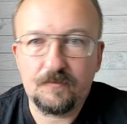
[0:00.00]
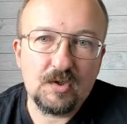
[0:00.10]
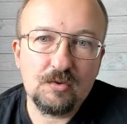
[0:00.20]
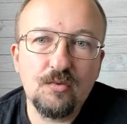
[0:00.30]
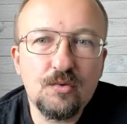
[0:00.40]

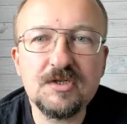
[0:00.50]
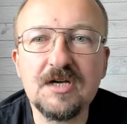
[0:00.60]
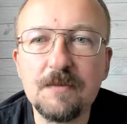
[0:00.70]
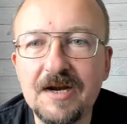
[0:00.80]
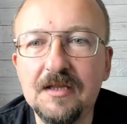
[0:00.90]
Ну, люди,
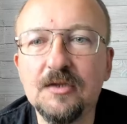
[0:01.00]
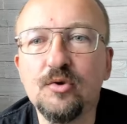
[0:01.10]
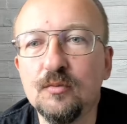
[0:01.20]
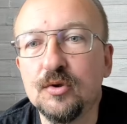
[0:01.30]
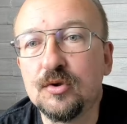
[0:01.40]
как правило,
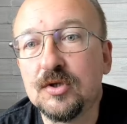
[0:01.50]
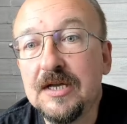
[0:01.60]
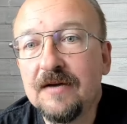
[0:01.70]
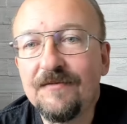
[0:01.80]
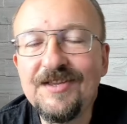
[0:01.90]
думают
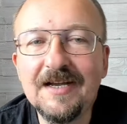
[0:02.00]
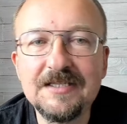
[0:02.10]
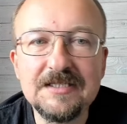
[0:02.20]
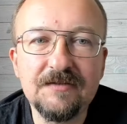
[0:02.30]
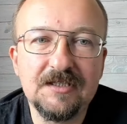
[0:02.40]
в
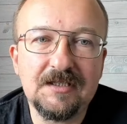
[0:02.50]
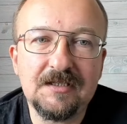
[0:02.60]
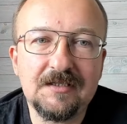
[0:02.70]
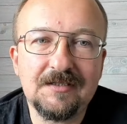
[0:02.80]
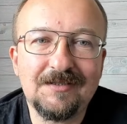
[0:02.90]

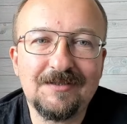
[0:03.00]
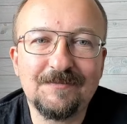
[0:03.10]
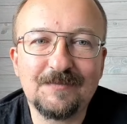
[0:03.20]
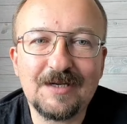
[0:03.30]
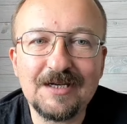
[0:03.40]

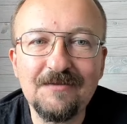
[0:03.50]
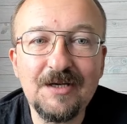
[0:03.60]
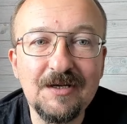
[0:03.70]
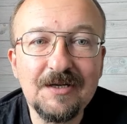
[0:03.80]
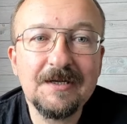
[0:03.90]
негативной
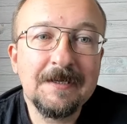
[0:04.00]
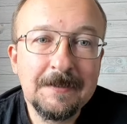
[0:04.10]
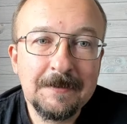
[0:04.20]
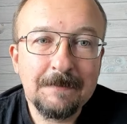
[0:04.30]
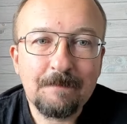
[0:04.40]
конве,
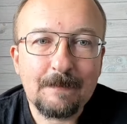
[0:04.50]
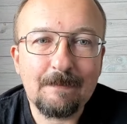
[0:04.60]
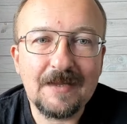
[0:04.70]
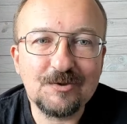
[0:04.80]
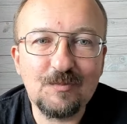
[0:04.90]

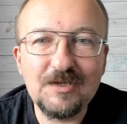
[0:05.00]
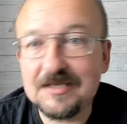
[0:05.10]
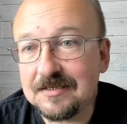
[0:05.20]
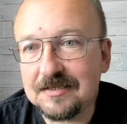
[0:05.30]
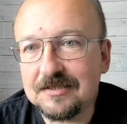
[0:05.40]
особенно
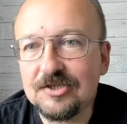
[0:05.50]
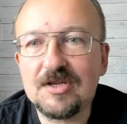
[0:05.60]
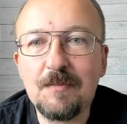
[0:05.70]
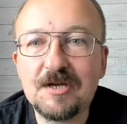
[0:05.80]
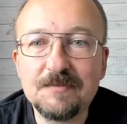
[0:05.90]
если ты
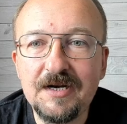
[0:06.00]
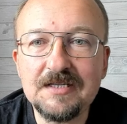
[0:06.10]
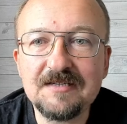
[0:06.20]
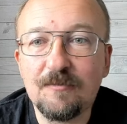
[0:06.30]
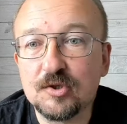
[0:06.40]
занимаешься
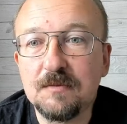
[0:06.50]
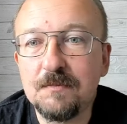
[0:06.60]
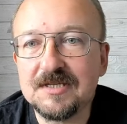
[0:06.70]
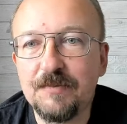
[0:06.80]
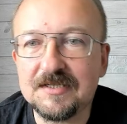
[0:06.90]
политикой, вопросом
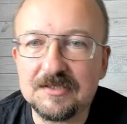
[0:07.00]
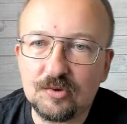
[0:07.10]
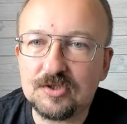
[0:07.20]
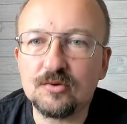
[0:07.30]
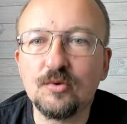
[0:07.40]
безопасности, то
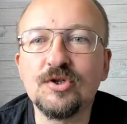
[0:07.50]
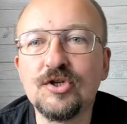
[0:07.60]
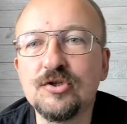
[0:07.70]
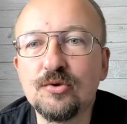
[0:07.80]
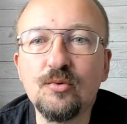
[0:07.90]
есть исходишь
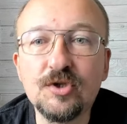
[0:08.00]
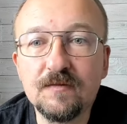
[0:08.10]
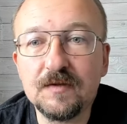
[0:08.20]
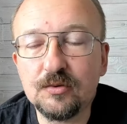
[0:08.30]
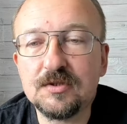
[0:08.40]
из
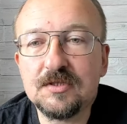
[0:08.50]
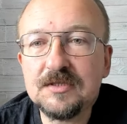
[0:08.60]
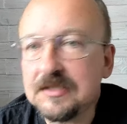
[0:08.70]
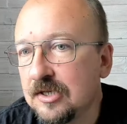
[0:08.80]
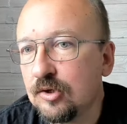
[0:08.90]
худшего. То есть,
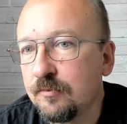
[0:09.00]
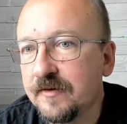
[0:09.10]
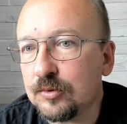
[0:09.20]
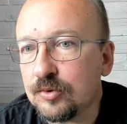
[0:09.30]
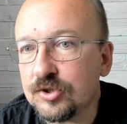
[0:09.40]
естественно,
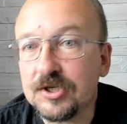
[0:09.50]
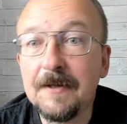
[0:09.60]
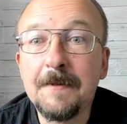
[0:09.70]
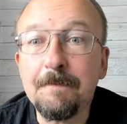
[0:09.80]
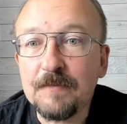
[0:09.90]
думают худшего.
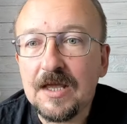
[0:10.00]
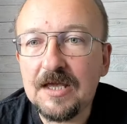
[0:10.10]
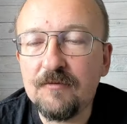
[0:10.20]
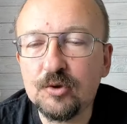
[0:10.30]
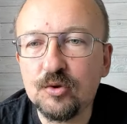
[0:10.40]

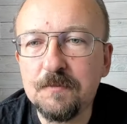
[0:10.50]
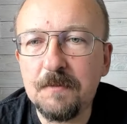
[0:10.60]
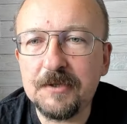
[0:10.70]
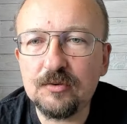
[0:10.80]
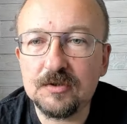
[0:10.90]
И вот тут мы
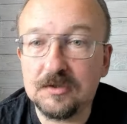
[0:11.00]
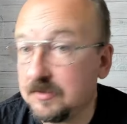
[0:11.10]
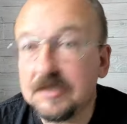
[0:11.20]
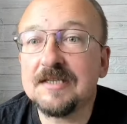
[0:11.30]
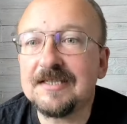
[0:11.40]
под... Э,
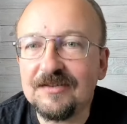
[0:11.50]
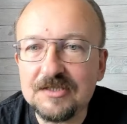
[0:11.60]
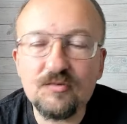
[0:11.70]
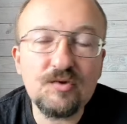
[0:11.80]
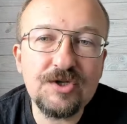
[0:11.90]
и
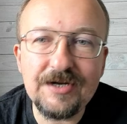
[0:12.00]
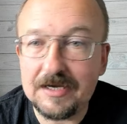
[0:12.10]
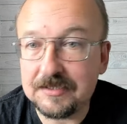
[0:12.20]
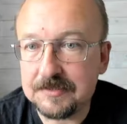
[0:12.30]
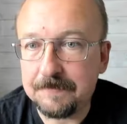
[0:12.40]
соответствующая
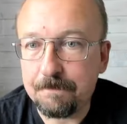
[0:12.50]
реакция.